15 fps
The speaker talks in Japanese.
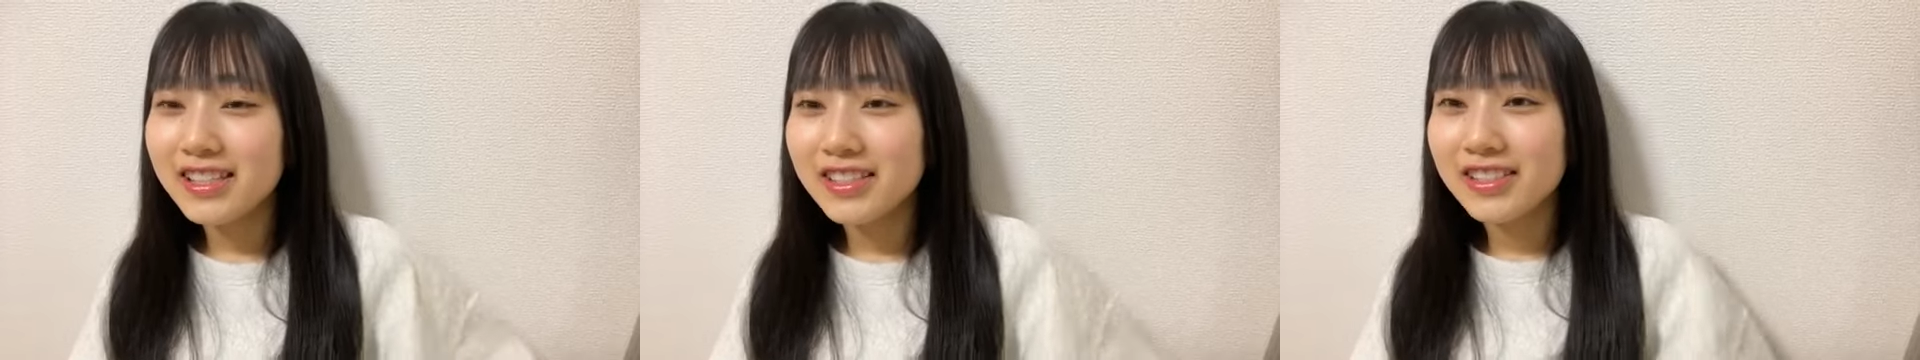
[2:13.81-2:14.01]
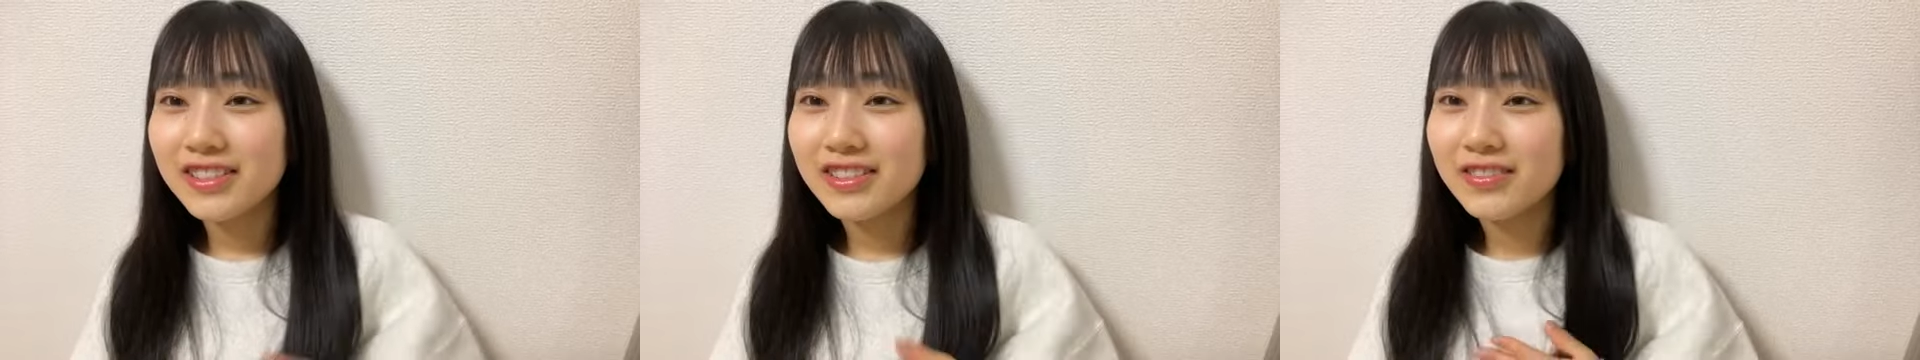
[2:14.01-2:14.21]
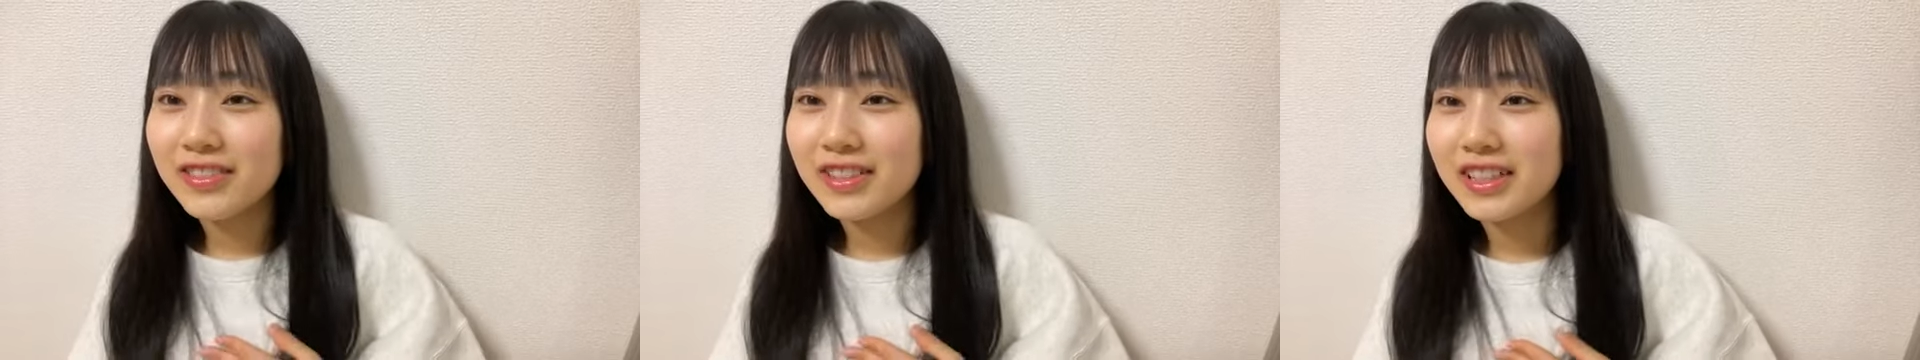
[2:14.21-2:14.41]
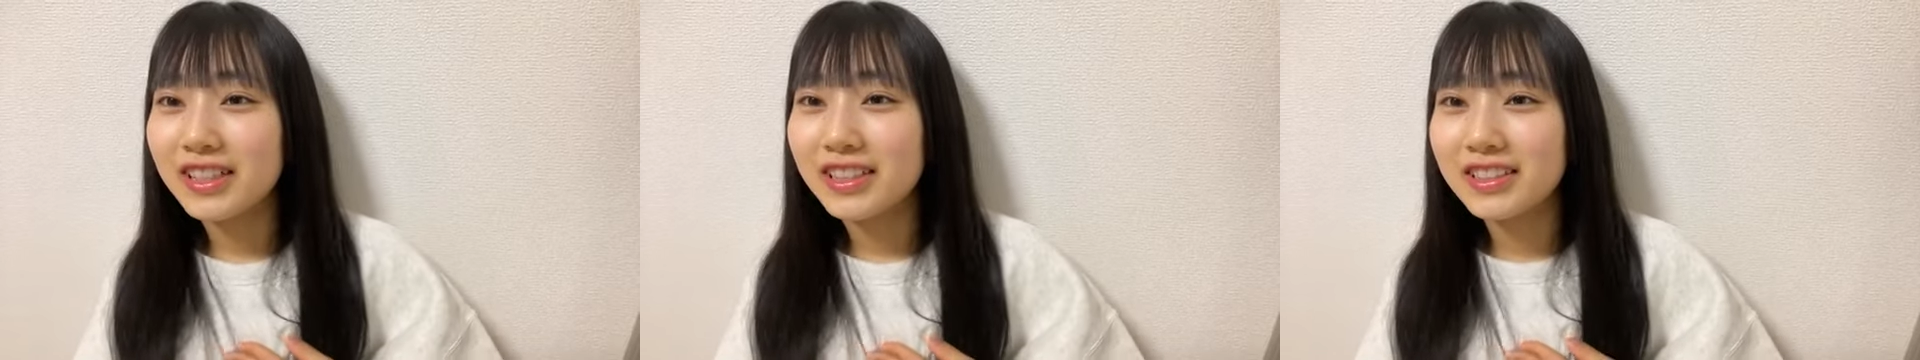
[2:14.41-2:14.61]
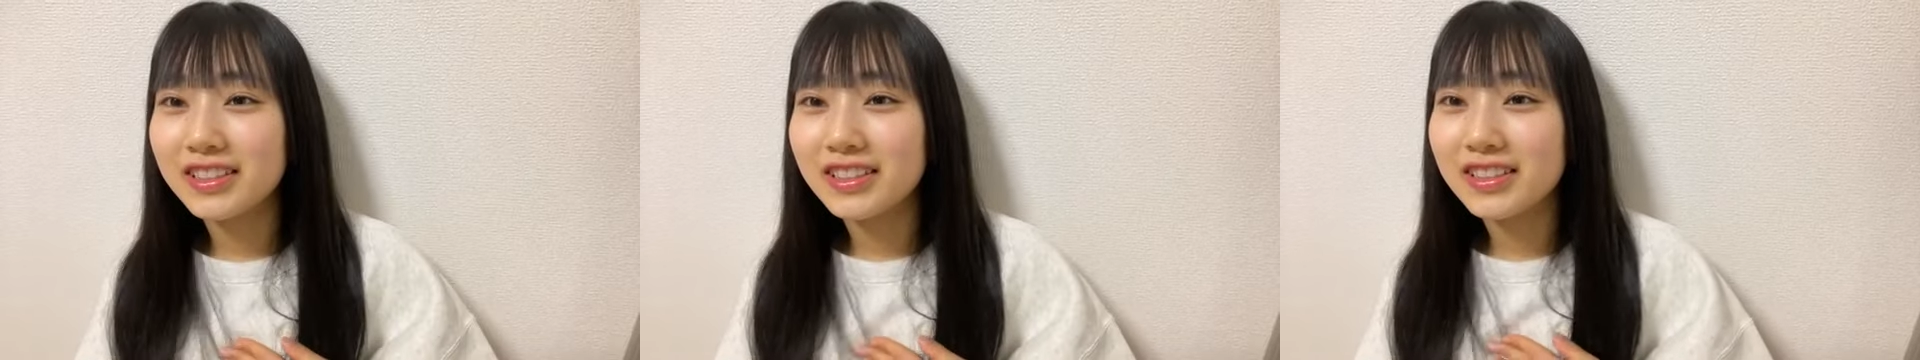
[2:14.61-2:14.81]
ちょっとま
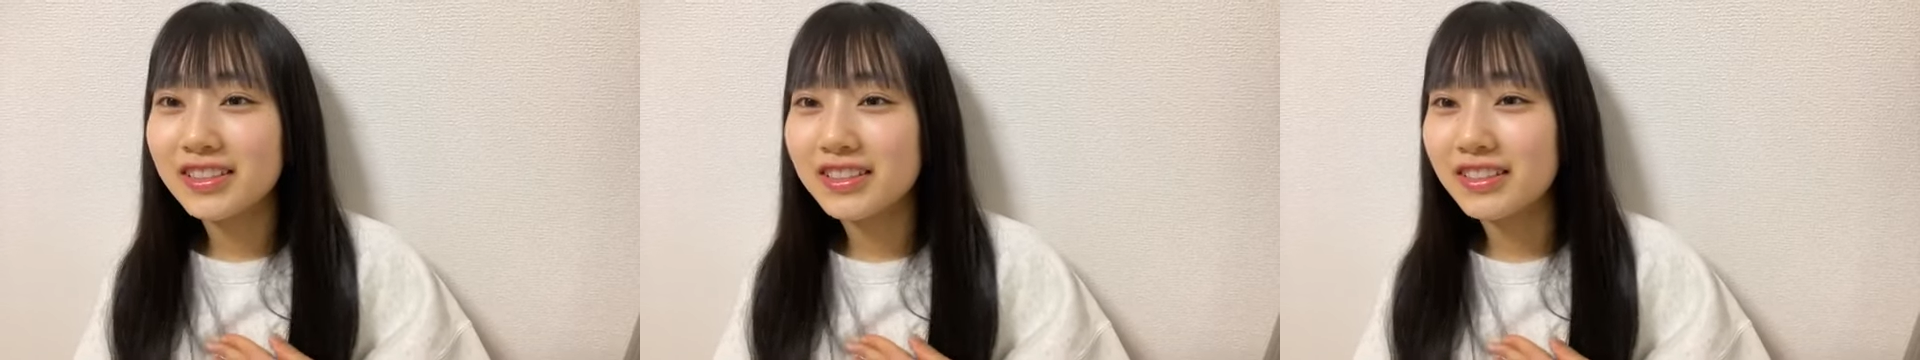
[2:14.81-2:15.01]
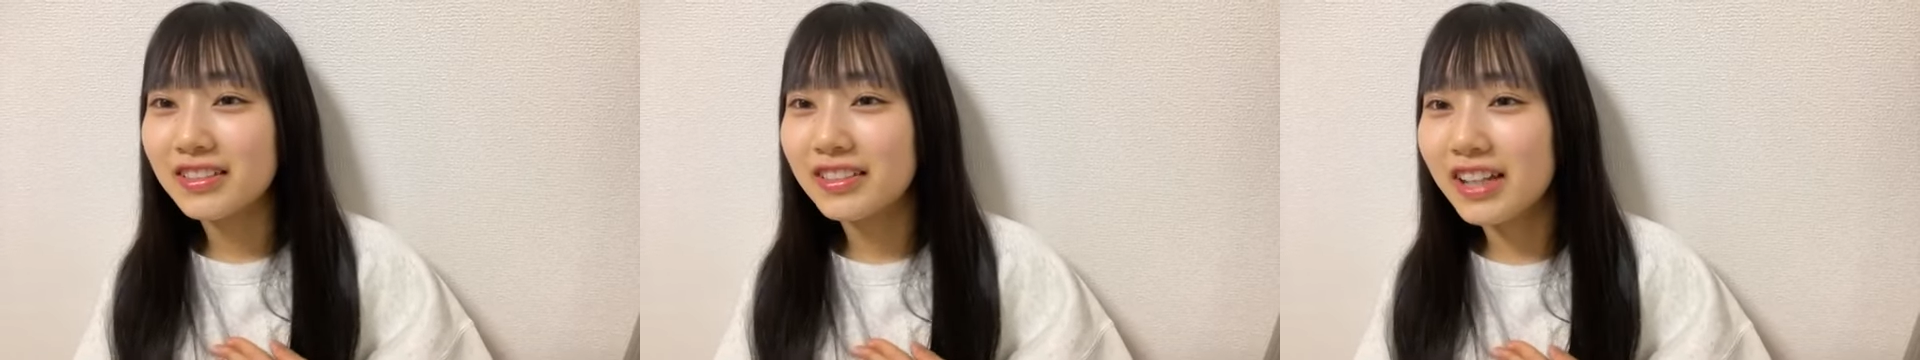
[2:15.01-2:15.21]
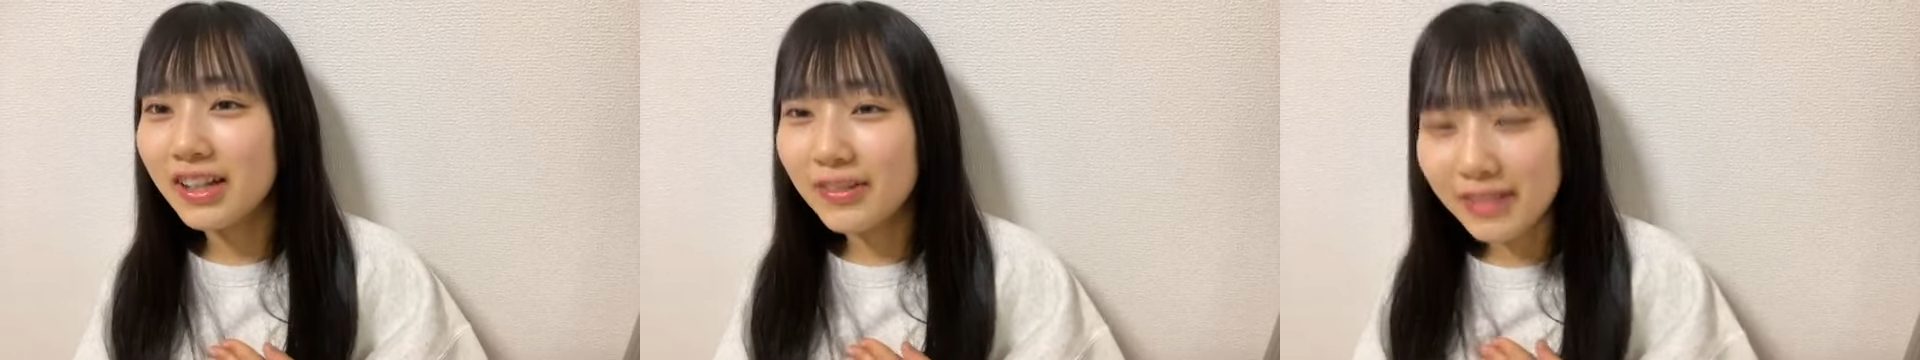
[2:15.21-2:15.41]
あちょっとや